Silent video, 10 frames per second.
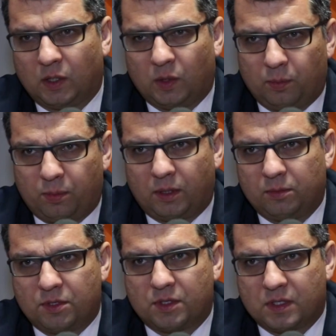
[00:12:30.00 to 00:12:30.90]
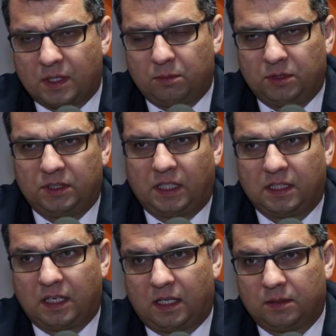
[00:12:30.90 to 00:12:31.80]
kompromis czy
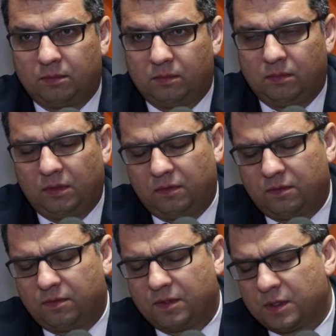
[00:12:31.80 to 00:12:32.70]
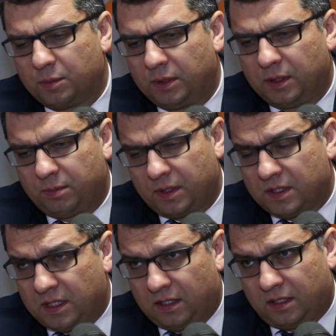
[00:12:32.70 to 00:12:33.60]
zabliźnianie ran. Mi wystąpienie
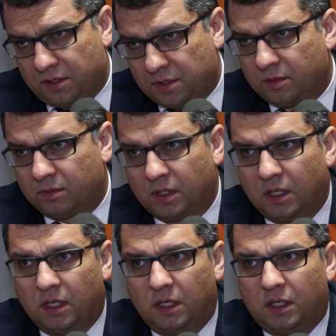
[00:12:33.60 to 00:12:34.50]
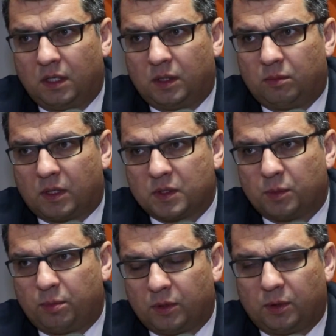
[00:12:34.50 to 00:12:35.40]
prezydenta się
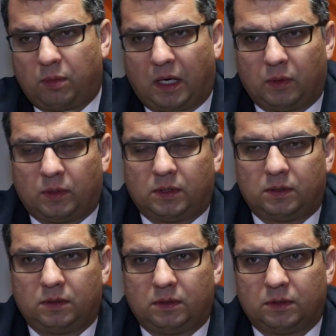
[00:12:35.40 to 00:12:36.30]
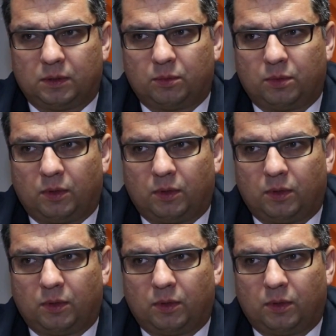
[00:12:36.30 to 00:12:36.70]
bardzo podobało. Niestety zginęło